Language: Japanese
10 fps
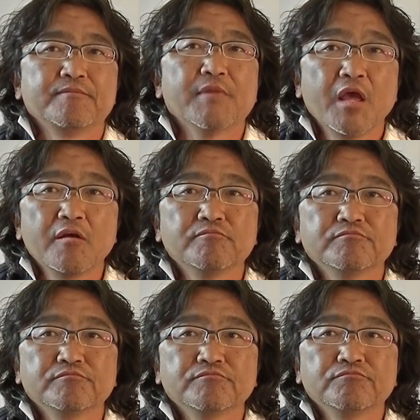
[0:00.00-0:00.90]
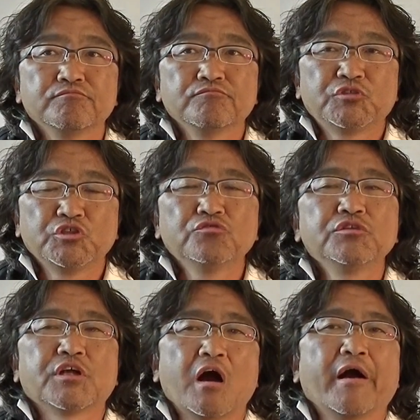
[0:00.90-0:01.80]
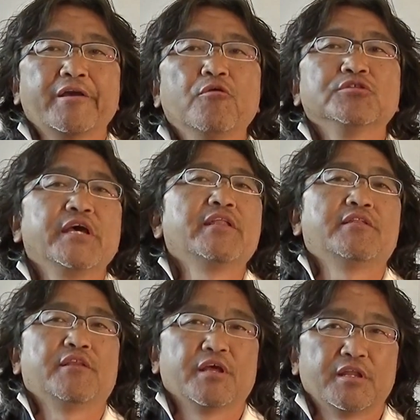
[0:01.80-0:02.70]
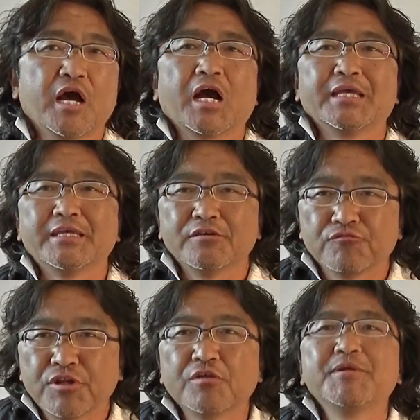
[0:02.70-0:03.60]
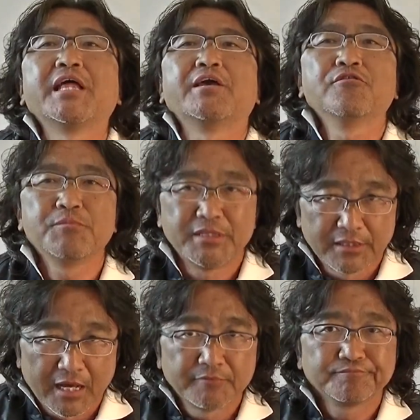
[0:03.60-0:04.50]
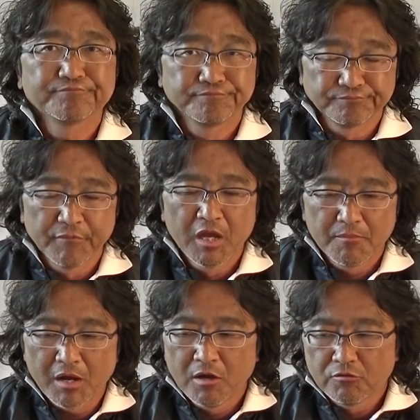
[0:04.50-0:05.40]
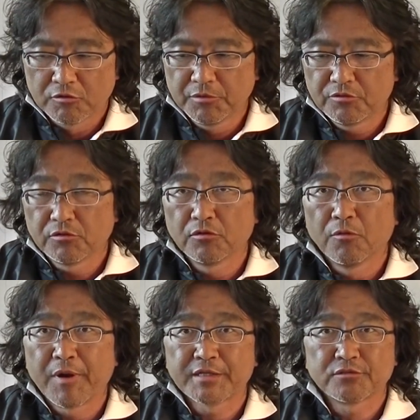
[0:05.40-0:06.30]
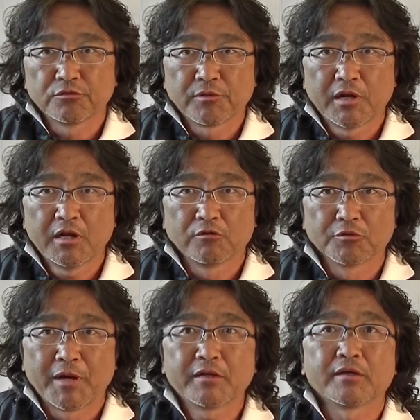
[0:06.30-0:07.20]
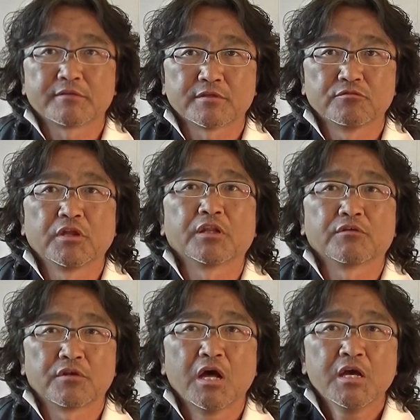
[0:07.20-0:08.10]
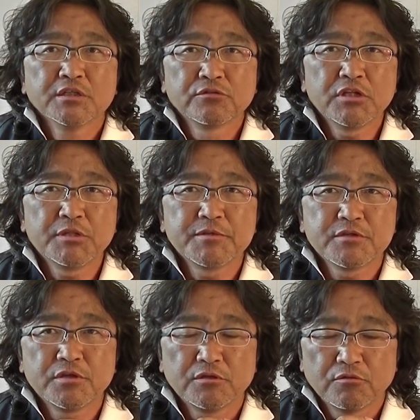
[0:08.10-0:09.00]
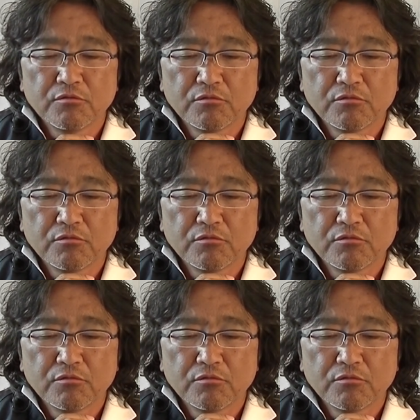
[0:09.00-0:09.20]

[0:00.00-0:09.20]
ね。っていうふうに考えようぜってなんか言ってるみたいよ、みんな。うん、まあ俺もいろいろオファーして断られることもあるからさ、そうなんだけどさ、それって別に